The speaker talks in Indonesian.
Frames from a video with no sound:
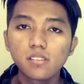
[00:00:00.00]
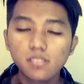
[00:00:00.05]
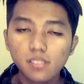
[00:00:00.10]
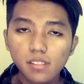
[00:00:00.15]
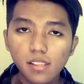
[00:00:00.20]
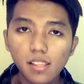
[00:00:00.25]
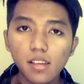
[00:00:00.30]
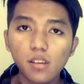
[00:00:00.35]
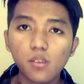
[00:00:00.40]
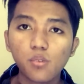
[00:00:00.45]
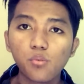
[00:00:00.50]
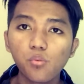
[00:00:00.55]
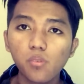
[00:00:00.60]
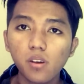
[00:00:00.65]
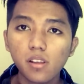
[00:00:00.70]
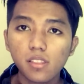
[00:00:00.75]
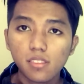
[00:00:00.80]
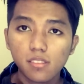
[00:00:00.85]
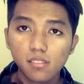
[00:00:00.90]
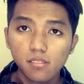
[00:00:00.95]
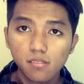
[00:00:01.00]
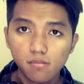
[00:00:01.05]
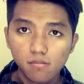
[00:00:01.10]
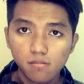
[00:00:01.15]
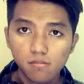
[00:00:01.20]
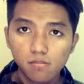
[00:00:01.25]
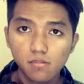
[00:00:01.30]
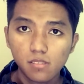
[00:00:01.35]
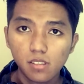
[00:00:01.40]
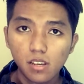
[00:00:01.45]
Setelah kuat
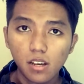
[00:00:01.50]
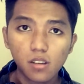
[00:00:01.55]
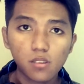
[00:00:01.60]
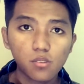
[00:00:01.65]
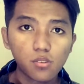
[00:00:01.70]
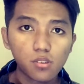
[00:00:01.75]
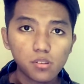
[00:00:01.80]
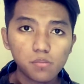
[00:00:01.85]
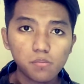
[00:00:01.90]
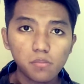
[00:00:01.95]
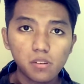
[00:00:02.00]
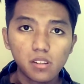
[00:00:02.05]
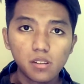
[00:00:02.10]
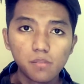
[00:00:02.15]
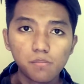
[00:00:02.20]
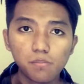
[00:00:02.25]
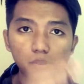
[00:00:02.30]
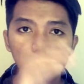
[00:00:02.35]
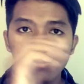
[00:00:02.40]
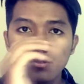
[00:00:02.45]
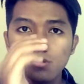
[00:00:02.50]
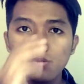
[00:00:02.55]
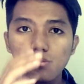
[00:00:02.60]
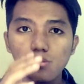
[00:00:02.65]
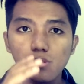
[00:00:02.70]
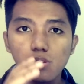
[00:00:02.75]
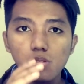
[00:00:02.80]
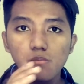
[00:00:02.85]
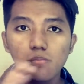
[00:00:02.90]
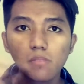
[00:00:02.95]
di algoritma dan
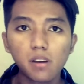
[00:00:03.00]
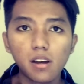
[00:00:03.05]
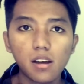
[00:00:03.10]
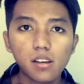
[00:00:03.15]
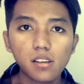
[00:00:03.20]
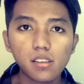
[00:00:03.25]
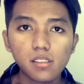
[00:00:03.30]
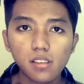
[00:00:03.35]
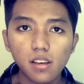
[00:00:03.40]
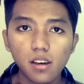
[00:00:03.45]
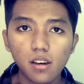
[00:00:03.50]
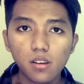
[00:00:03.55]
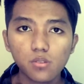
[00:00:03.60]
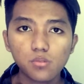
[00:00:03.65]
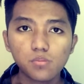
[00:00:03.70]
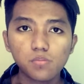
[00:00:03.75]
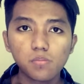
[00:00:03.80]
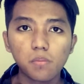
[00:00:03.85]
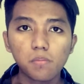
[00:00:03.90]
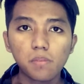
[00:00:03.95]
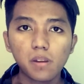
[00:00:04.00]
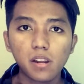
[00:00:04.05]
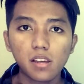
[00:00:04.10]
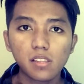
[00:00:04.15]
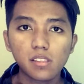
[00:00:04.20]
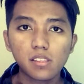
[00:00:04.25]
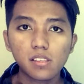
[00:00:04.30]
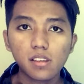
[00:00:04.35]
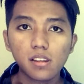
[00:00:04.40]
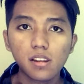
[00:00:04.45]
prosedur, maka kita harus
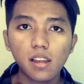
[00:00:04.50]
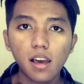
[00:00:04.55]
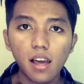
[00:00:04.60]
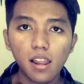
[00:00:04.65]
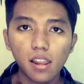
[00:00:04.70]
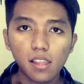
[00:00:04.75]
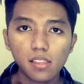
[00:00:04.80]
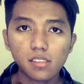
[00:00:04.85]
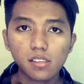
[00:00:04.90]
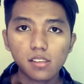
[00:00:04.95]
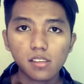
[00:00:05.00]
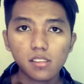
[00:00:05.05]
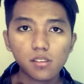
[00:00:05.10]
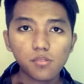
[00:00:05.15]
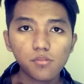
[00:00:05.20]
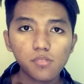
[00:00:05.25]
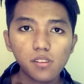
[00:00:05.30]
memperhatikan alat yang kita